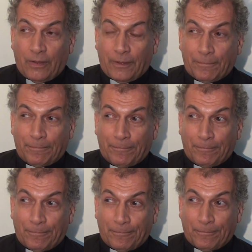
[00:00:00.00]

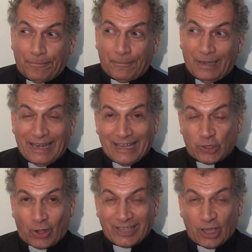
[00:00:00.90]
Hum, les
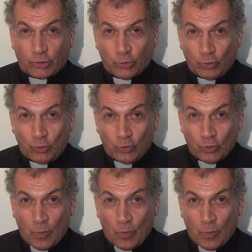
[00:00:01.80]
orientaux